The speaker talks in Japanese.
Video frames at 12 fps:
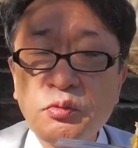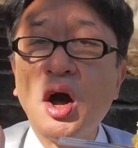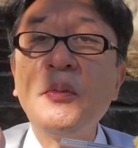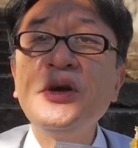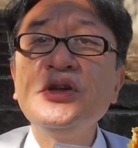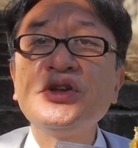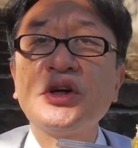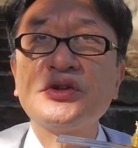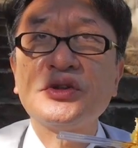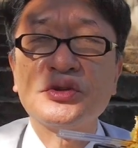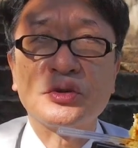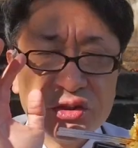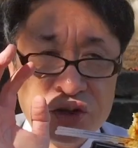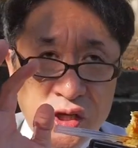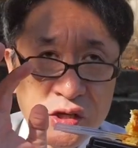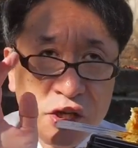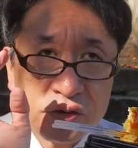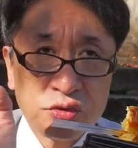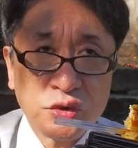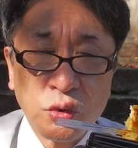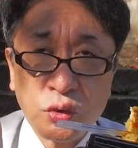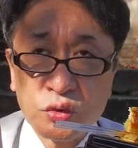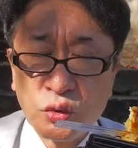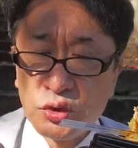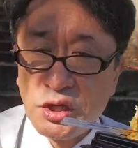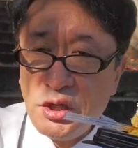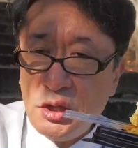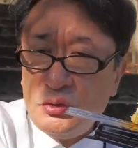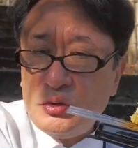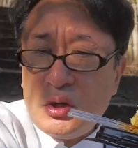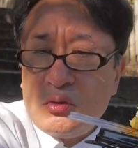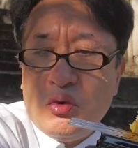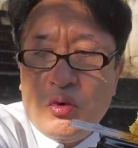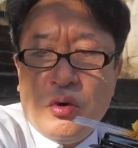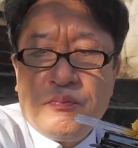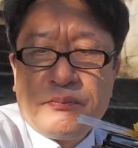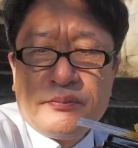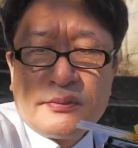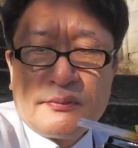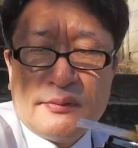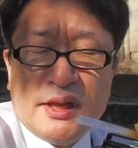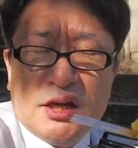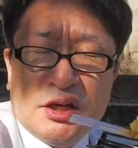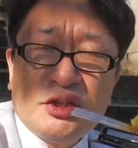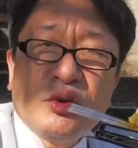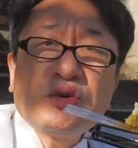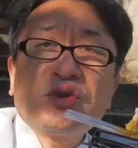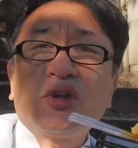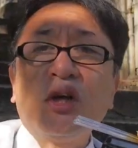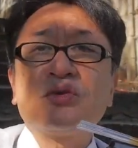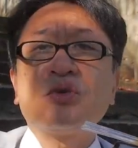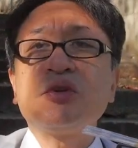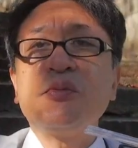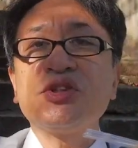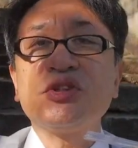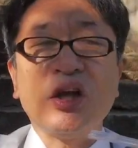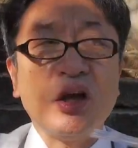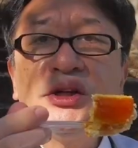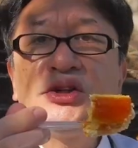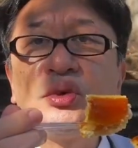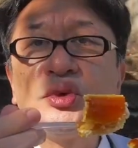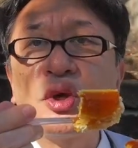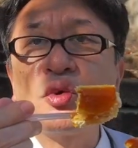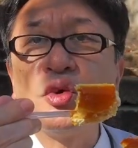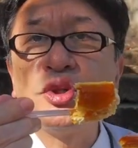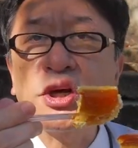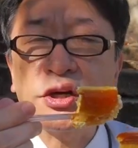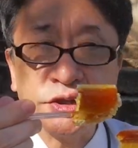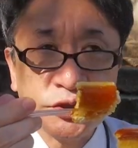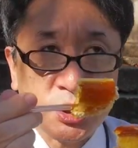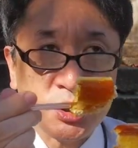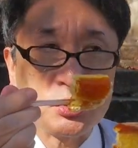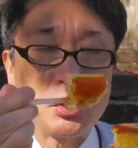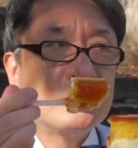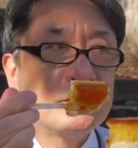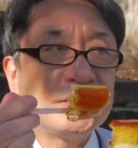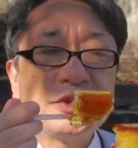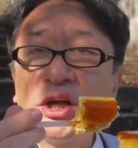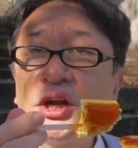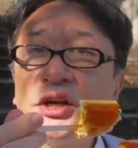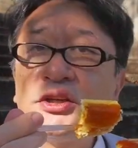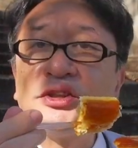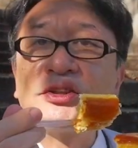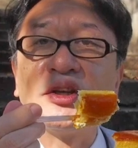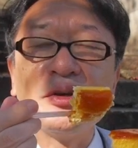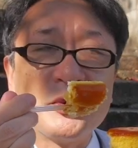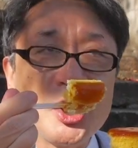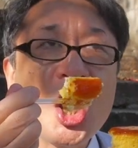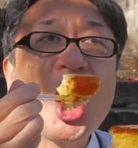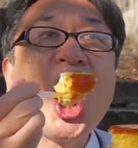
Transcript: よもうアベンジャーズですよ善悪共闘でなんとかこう一つゲットしまして急いでここに駆けつけたとうちじゃないですけどもね